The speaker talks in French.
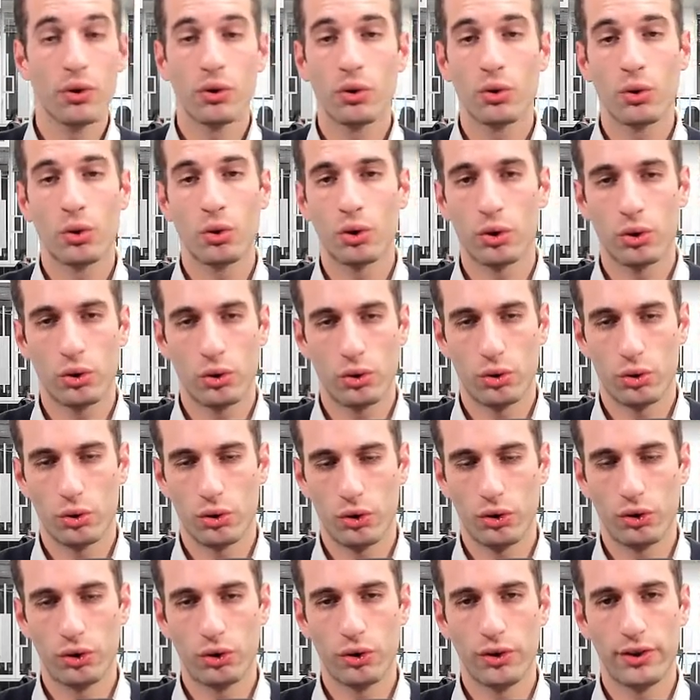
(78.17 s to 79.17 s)
Donc
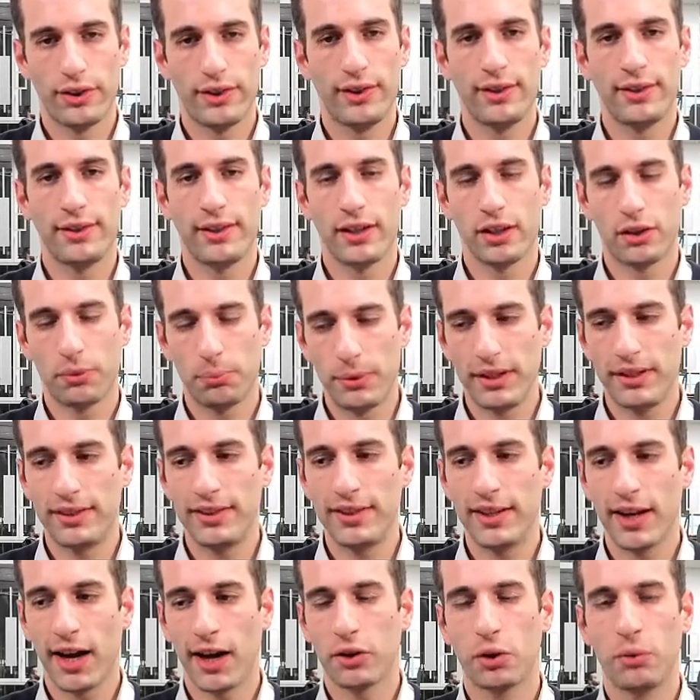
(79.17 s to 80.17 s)
euh, ceci s'explique
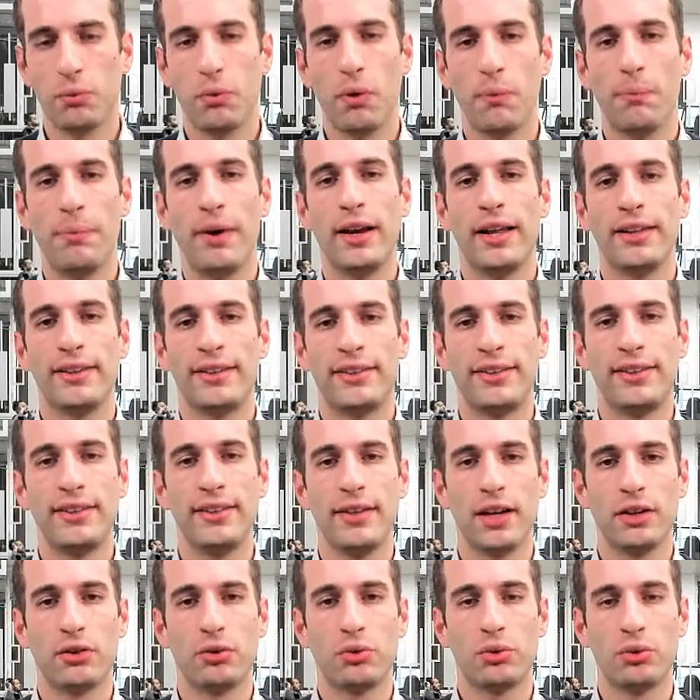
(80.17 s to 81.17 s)
directement par la
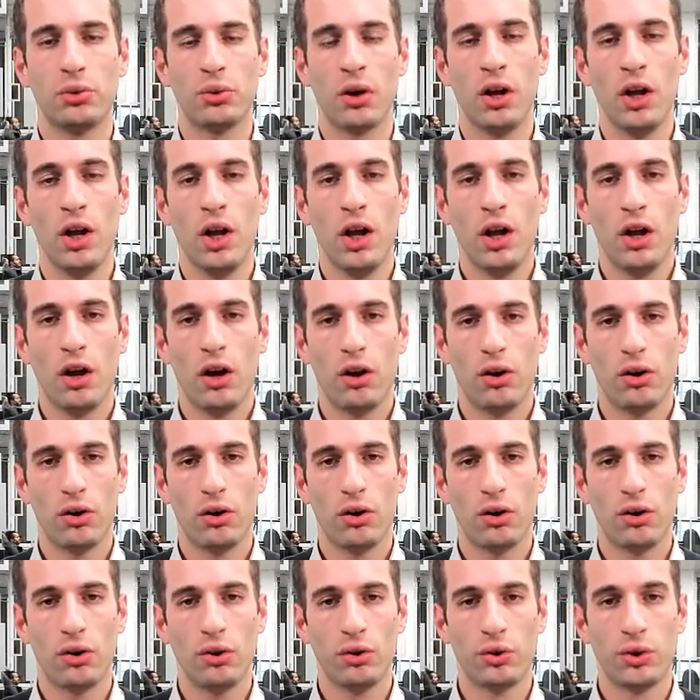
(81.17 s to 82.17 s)
signature
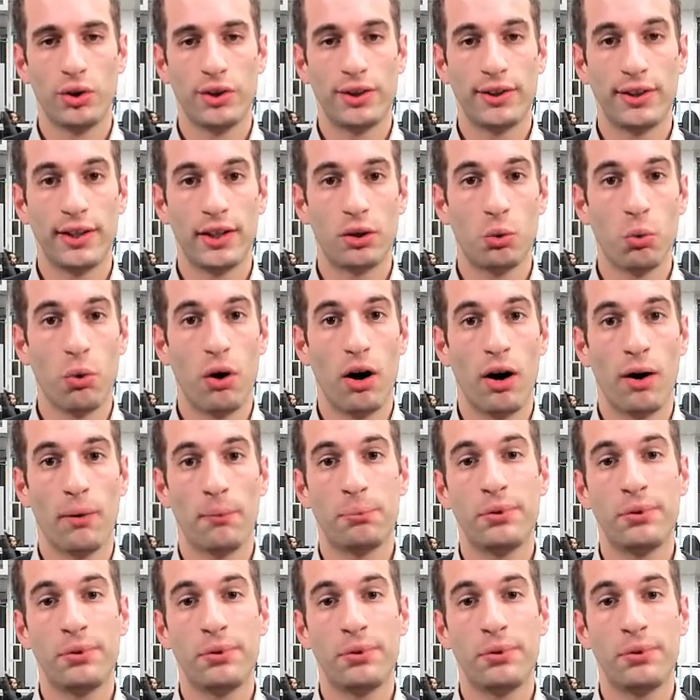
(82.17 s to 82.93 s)
euh, de cette loi, hein.